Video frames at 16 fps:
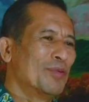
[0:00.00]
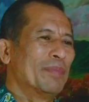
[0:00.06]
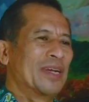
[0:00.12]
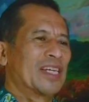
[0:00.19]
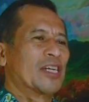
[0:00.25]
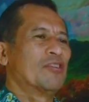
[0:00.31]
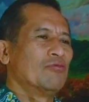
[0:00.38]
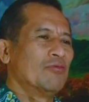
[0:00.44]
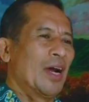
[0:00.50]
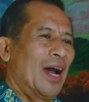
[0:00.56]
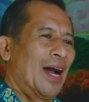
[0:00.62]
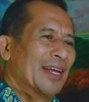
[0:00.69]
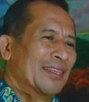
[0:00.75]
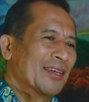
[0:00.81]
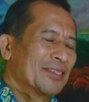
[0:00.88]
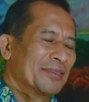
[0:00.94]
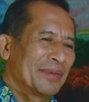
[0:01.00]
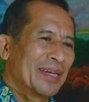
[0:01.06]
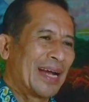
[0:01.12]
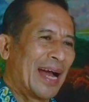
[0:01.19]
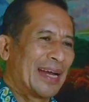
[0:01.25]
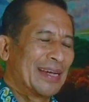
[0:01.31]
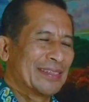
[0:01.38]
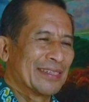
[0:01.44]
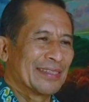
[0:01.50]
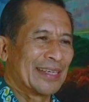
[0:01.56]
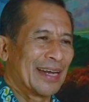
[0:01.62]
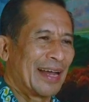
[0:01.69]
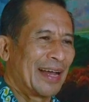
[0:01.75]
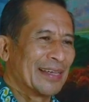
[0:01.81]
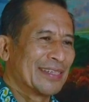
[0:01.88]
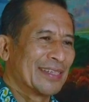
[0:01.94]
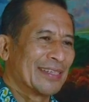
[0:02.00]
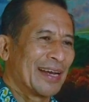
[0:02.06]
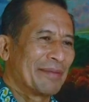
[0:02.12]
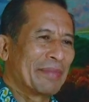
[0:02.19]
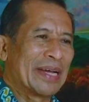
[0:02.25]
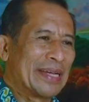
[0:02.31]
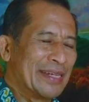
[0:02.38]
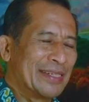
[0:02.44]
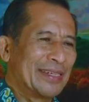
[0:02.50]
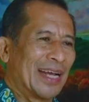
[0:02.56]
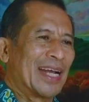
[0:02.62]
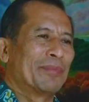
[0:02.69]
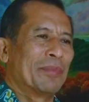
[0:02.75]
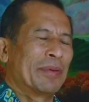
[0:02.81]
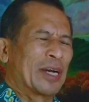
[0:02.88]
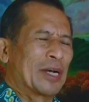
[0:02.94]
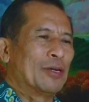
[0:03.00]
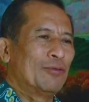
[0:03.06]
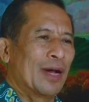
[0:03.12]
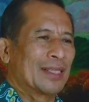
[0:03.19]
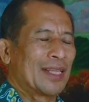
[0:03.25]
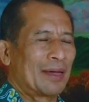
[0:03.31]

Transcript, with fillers: puber kedua atau sebenarnya nggak ada secara secara medis nggak ada puber kedua